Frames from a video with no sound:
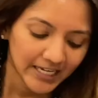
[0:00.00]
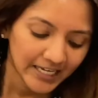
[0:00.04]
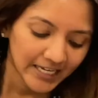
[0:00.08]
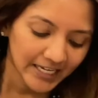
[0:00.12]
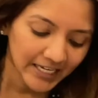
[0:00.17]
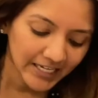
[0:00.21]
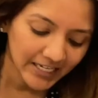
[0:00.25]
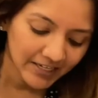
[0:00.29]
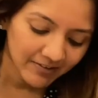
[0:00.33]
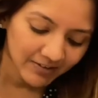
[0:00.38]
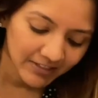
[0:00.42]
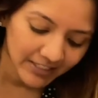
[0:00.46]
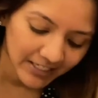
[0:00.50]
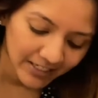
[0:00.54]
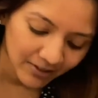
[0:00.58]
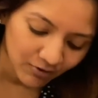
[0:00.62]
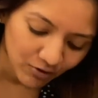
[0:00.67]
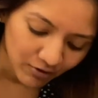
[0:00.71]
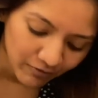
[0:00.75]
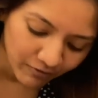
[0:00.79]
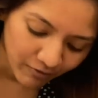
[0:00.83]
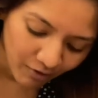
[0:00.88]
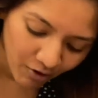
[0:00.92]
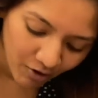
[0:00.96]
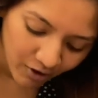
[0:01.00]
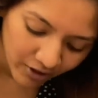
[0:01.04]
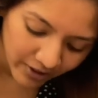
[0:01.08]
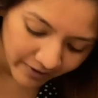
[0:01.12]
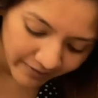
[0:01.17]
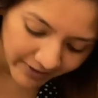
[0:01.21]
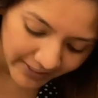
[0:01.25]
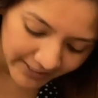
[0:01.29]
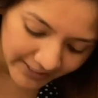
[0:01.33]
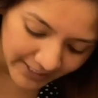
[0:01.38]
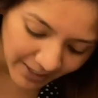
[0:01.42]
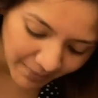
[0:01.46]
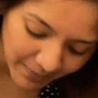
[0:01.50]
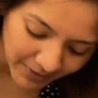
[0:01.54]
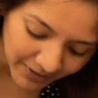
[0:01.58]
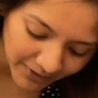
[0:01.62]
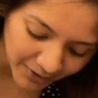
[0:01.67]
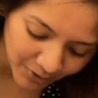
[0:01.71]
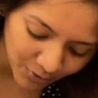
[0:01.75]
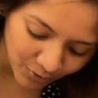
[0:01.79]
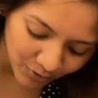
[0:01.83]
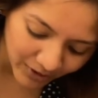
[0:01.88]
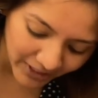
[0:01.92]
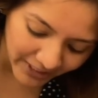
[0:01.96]
இங்கே வந்து என்னோடய ஃபார் எவர்
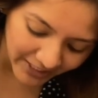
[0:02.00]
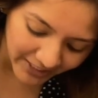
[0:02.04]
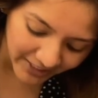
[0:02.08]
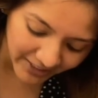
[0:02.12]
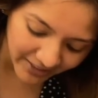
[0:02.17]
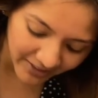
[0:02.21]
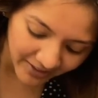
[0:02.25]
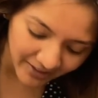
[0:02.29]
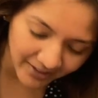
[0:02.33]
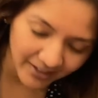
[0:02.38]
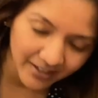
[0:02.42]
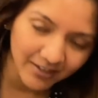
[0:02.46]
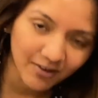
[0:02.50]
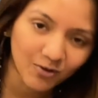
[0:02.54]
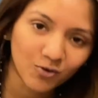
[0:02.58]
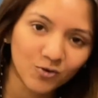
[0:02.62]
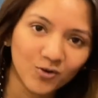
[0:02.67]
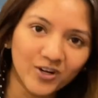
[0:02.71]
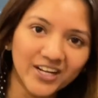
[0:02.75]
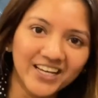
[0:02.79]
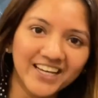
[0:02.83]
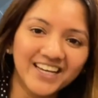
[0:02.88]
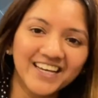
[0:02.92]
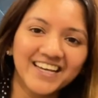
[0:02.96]
சமத்து குட்டி இருக்கிறாரு ரவுடி